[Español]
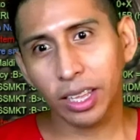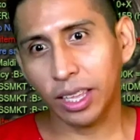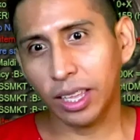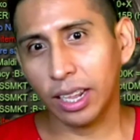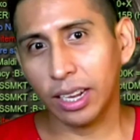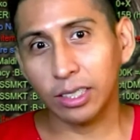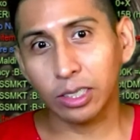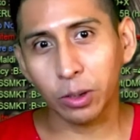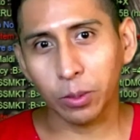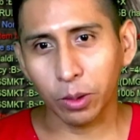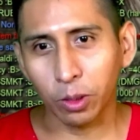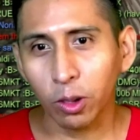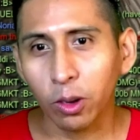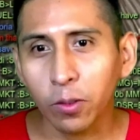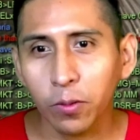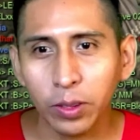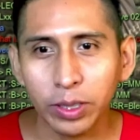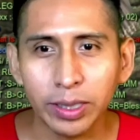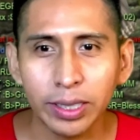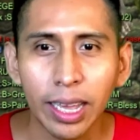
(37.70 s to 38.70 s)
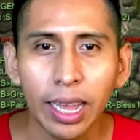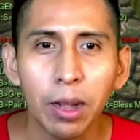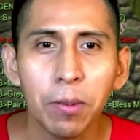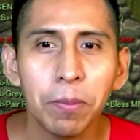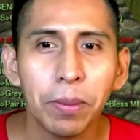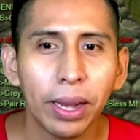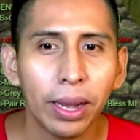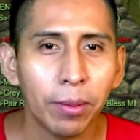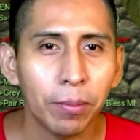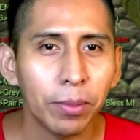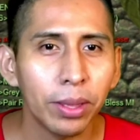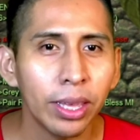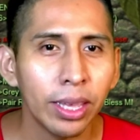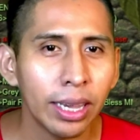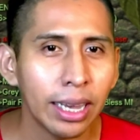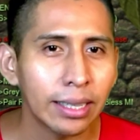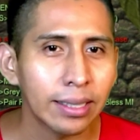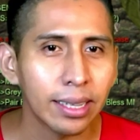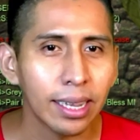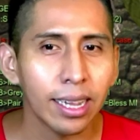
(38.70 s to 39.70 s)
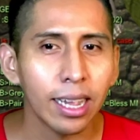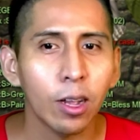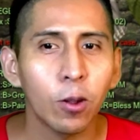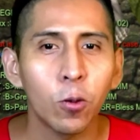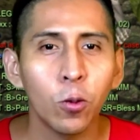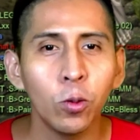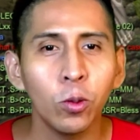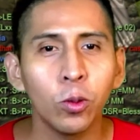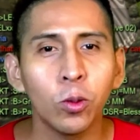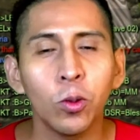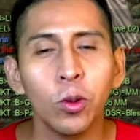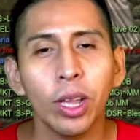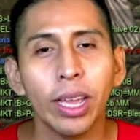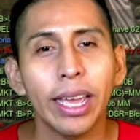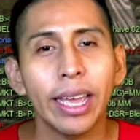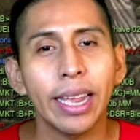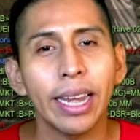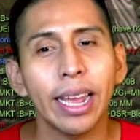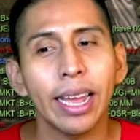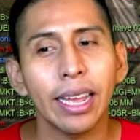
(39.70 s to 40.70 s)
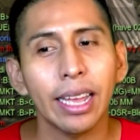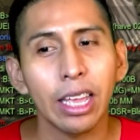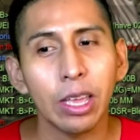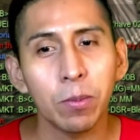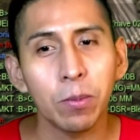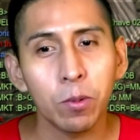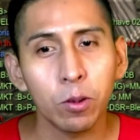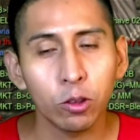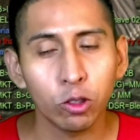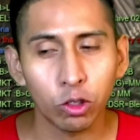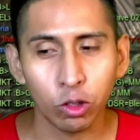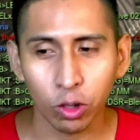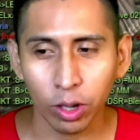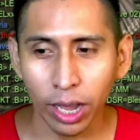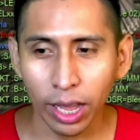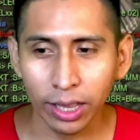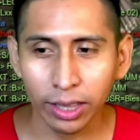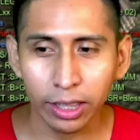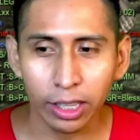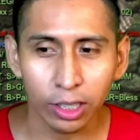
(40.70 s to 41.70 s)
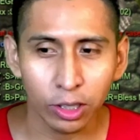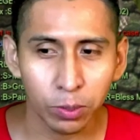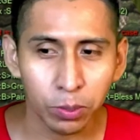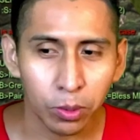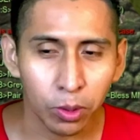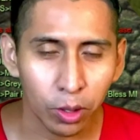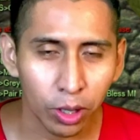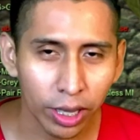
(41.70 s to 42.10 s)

y el servidor oficial, para mí las cajas Kundum eran emocionantes. ¿Por